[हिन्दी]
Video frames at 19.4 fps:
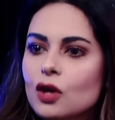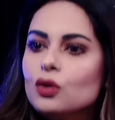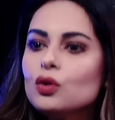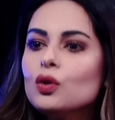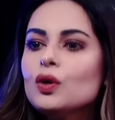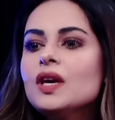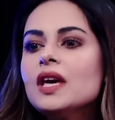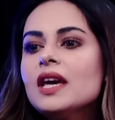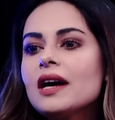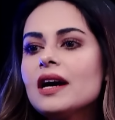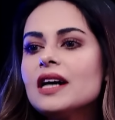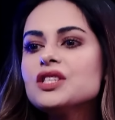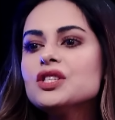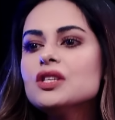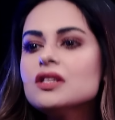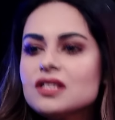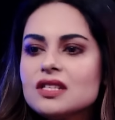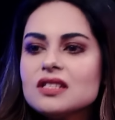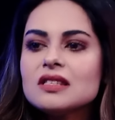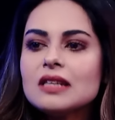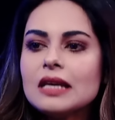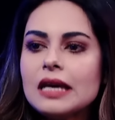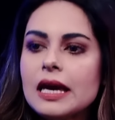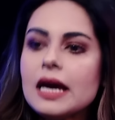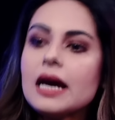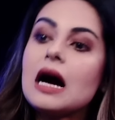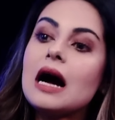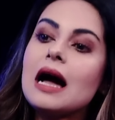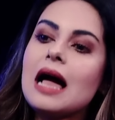तो ये एक अच्छी चीज नहीं
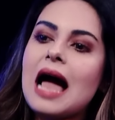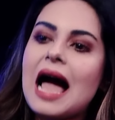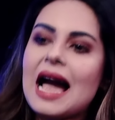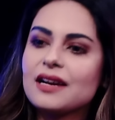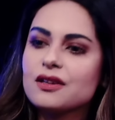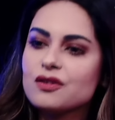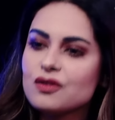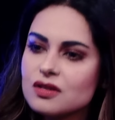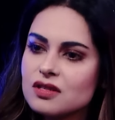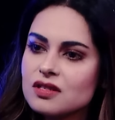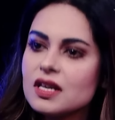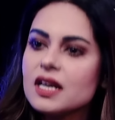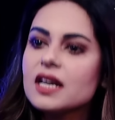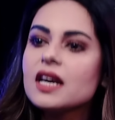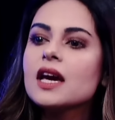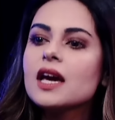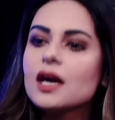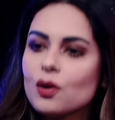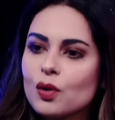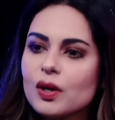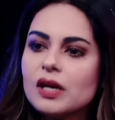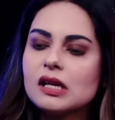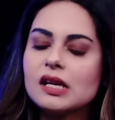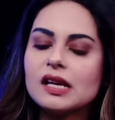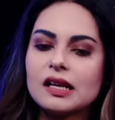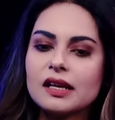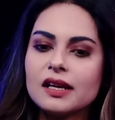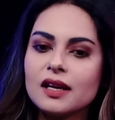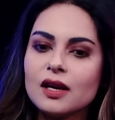है एक एक्ट्रेस एक हीरोइन
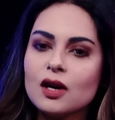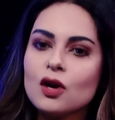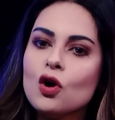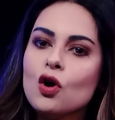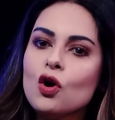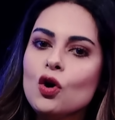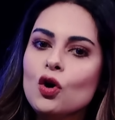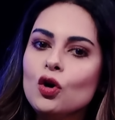के लिए हम्म।